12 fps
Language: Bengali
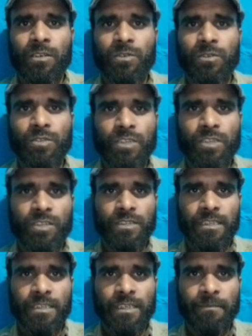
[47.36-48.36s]
উচ্চতা
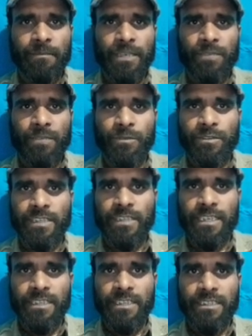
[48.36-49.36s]
হচ্ছে পাঁচ ফুট
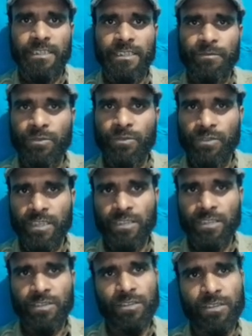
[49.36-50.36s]
চার ইঞ্চি পুরুষদের
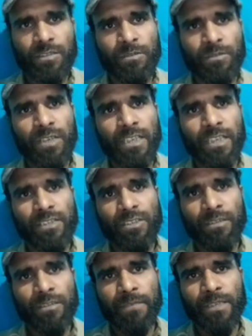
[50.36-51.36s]
জন্য মহিলাদের
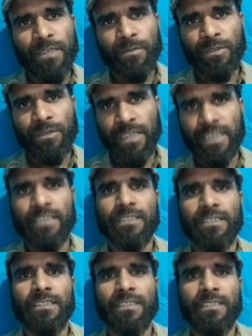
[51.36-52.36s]
জন্য পাঁচ ফুট এক
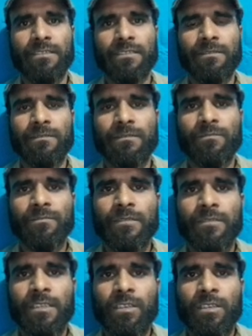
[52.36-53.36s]
ইঞ্চি
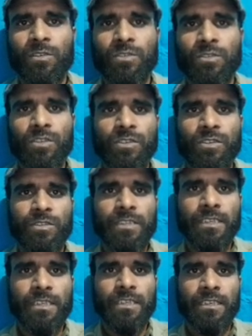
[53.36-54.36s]
ওজন
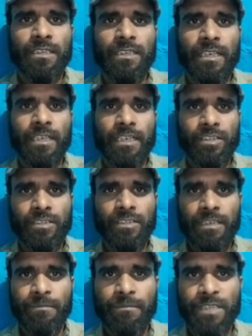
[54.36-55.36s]
হচ্ছে একশো
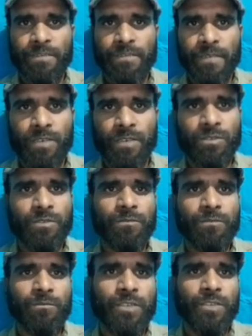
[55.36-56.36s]
ছাব্বিশ পাউন্ড
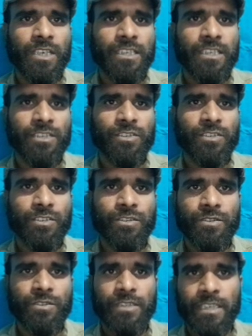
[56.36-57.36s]
মহিলাদের জন্য
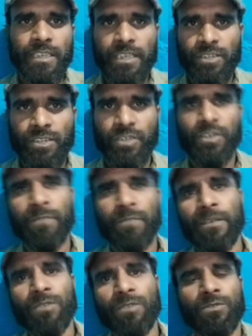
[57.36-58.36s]
হচ্ছে একশো নয়
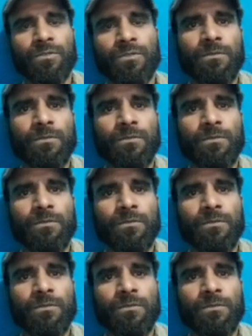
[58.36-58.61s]
পাউন্ড